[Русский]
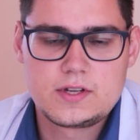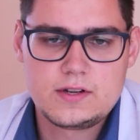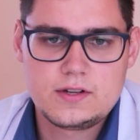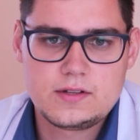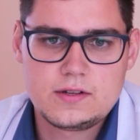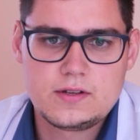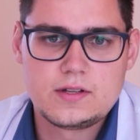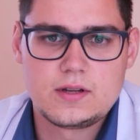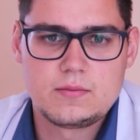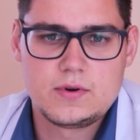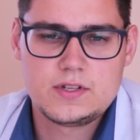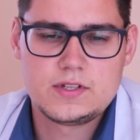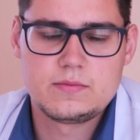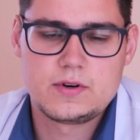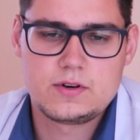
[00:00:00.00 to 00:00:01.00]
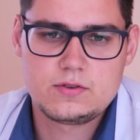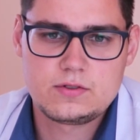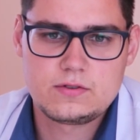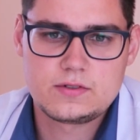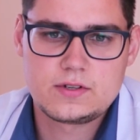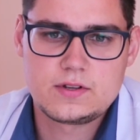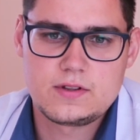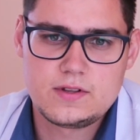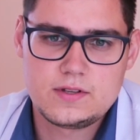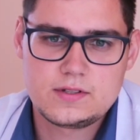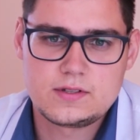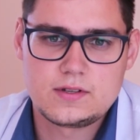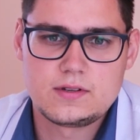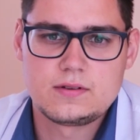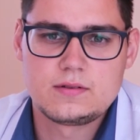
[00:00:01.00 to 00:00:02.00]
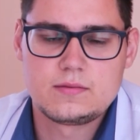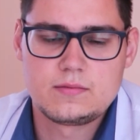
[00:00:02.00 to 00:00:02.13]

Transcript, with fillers: скрининга на базе Морозовской детской